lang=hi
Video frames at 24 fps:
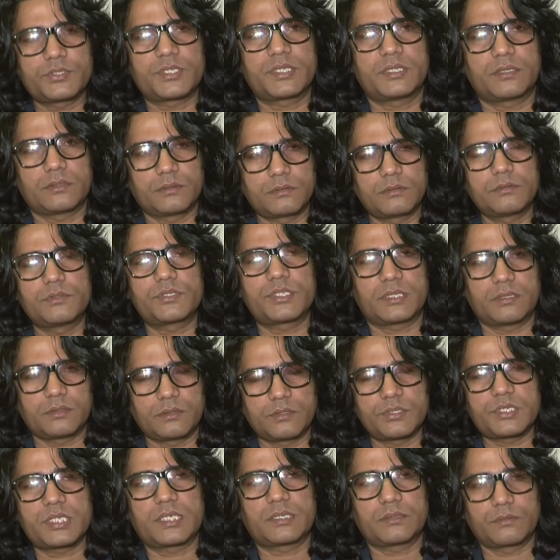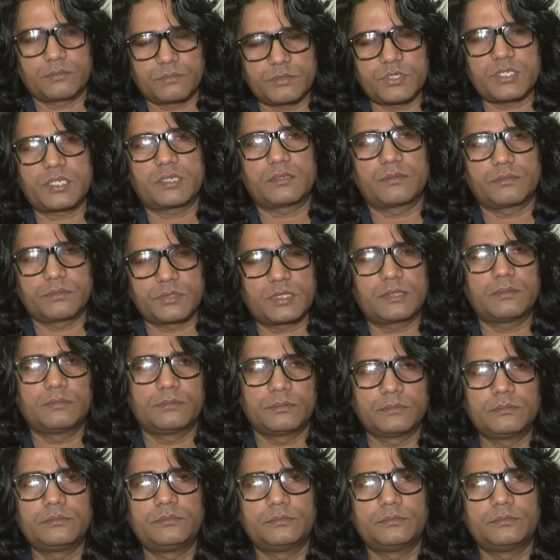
जी जी जी जी जी